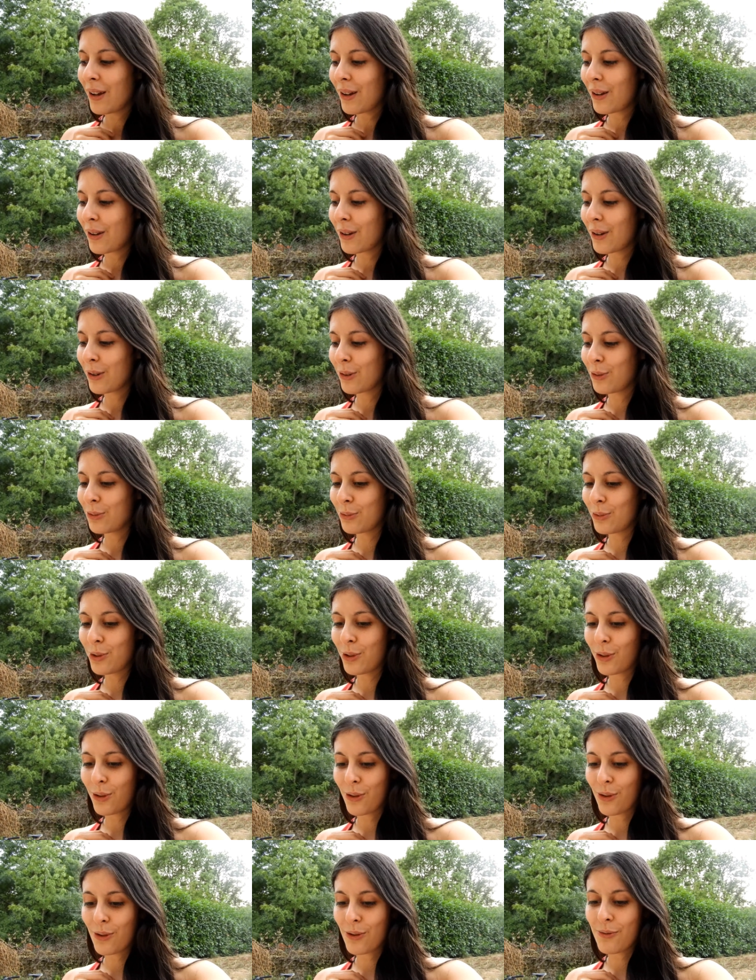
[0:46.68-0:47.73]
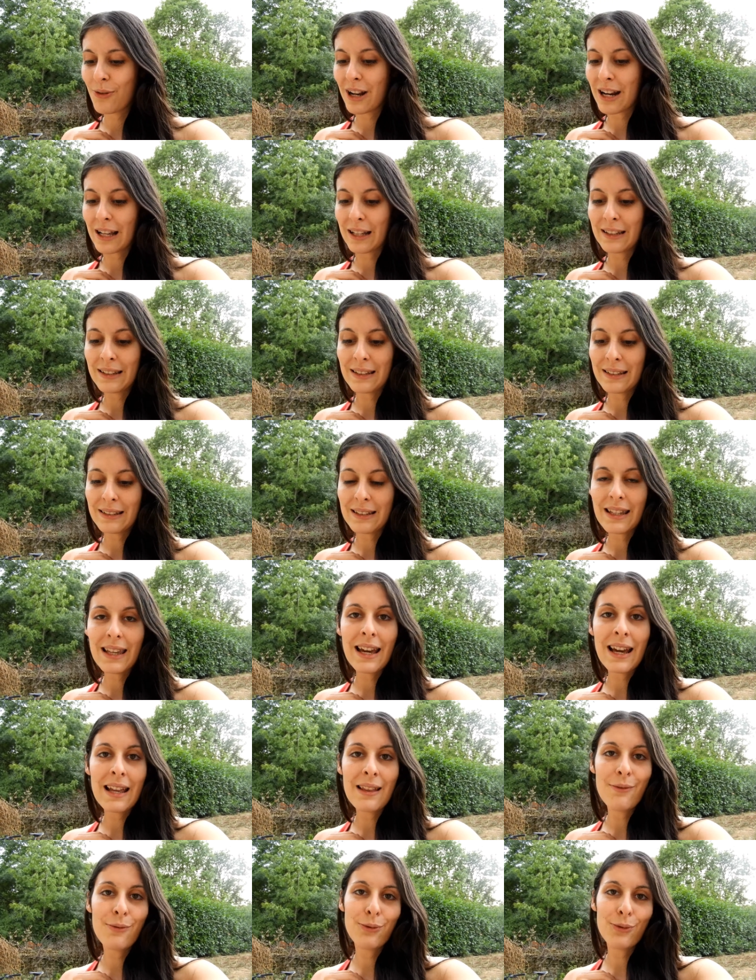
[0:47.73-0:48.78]
Euh, donc euh, voilà, ces
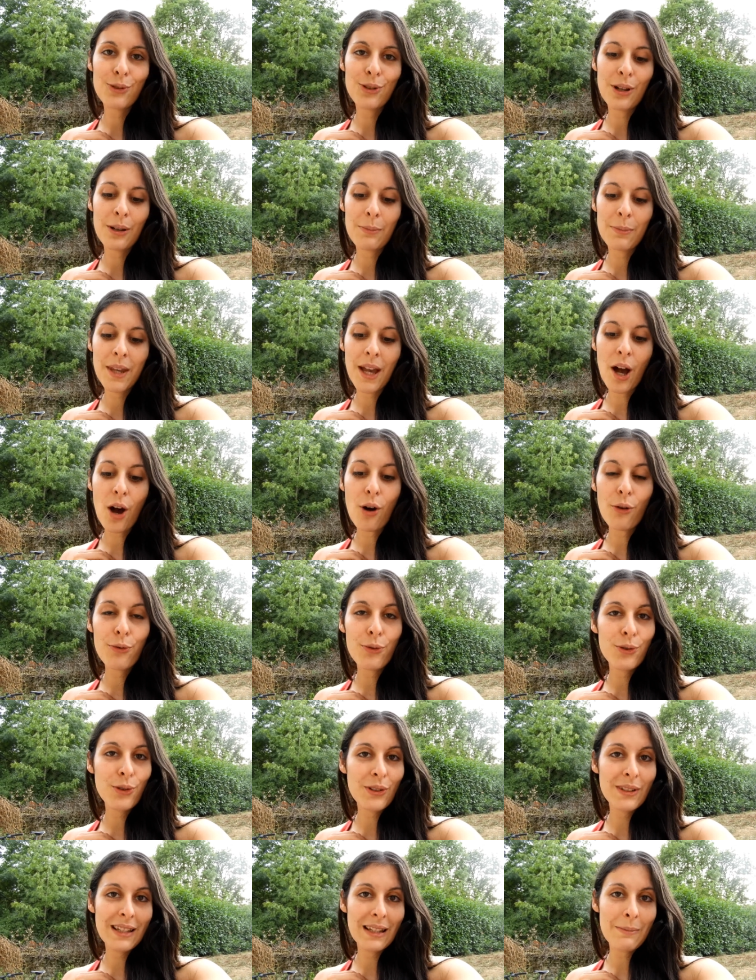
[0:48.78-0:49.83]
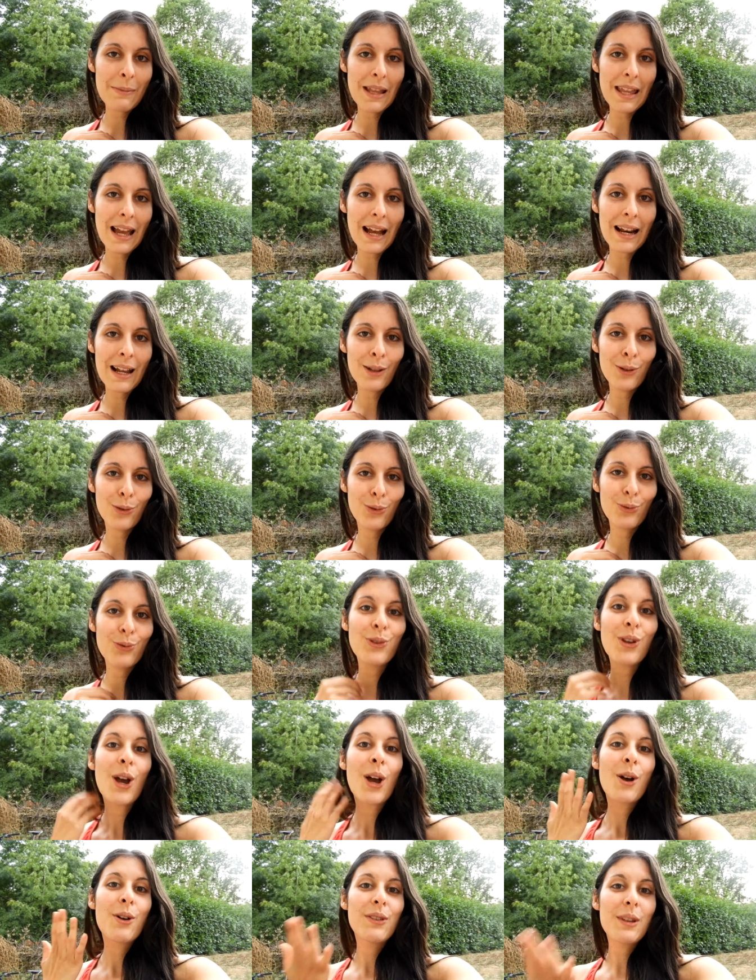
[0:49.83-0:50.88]
graines fonctionnent bien en faisant de cette manière-là. Donc
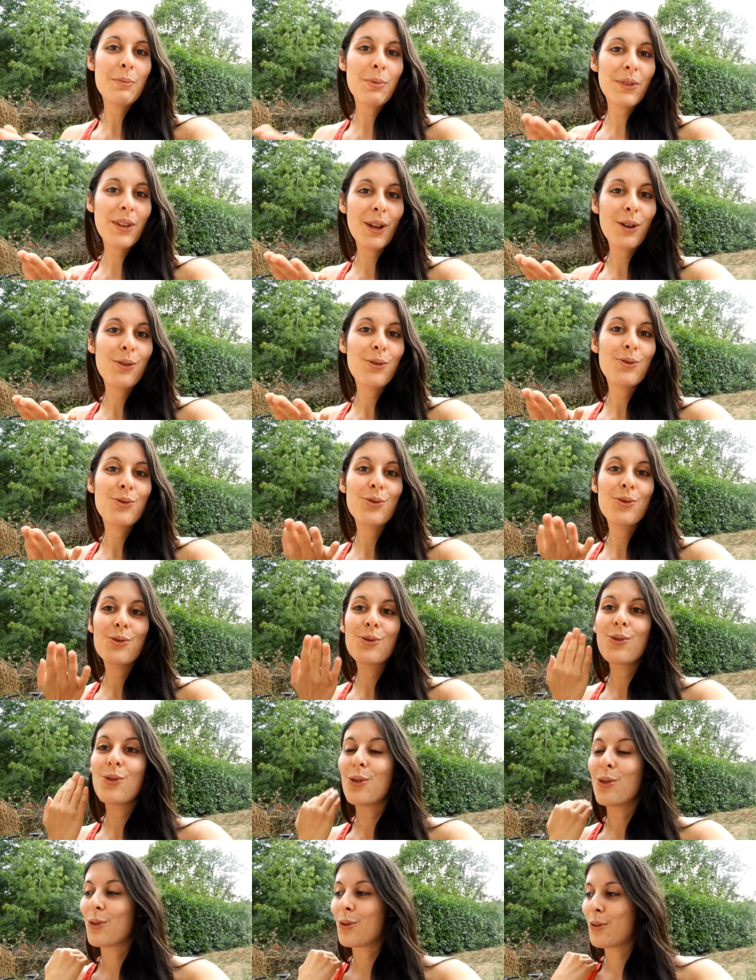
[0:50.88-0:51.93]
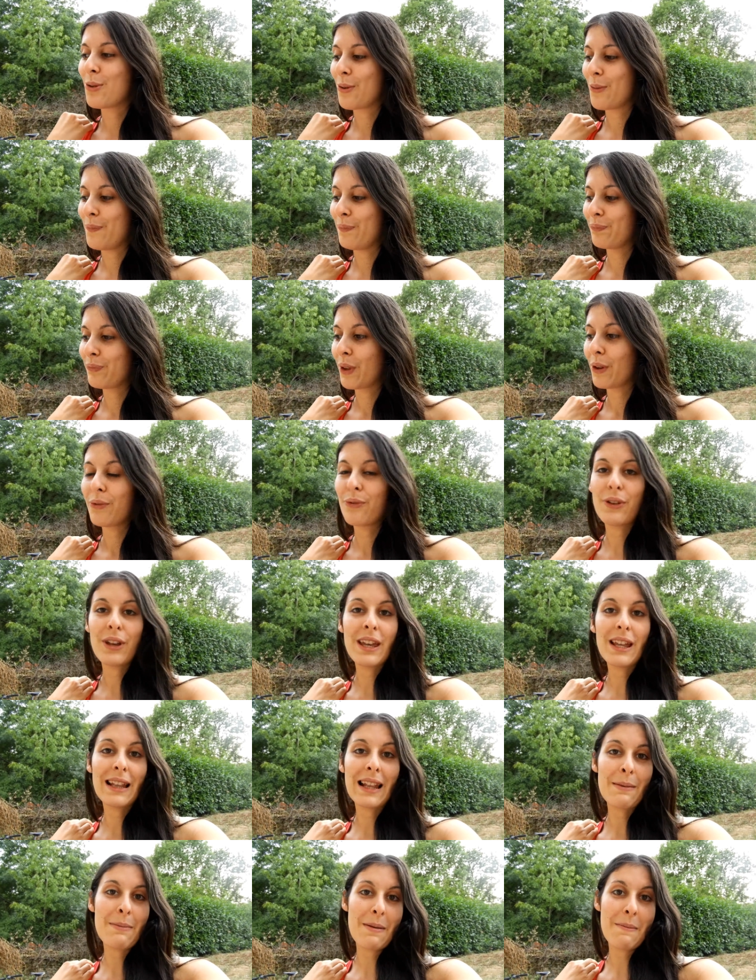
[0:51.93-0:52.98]
c'est pour ça que je fais
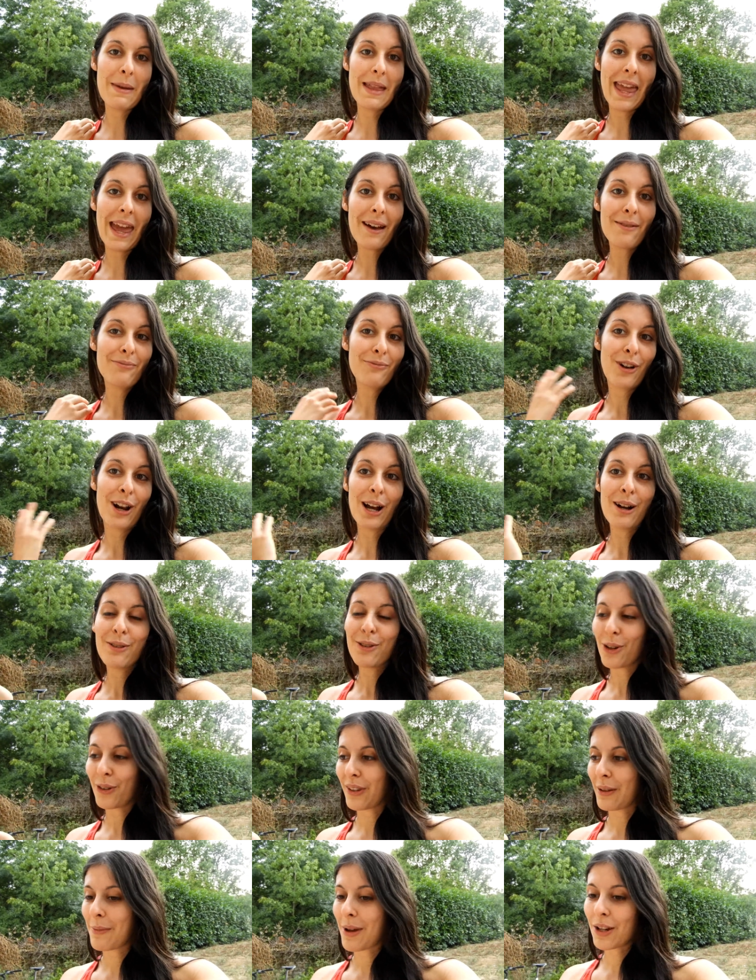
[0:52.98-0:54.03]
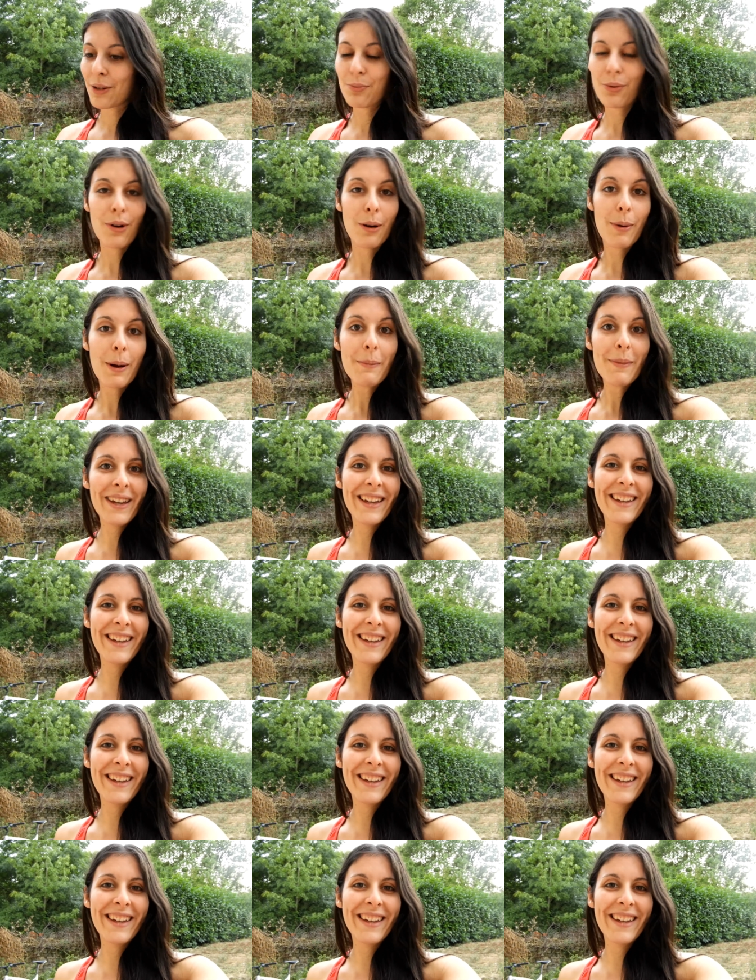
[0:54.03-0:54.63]
de la même manière. Voilà, quand ça marche, pourquoi pas.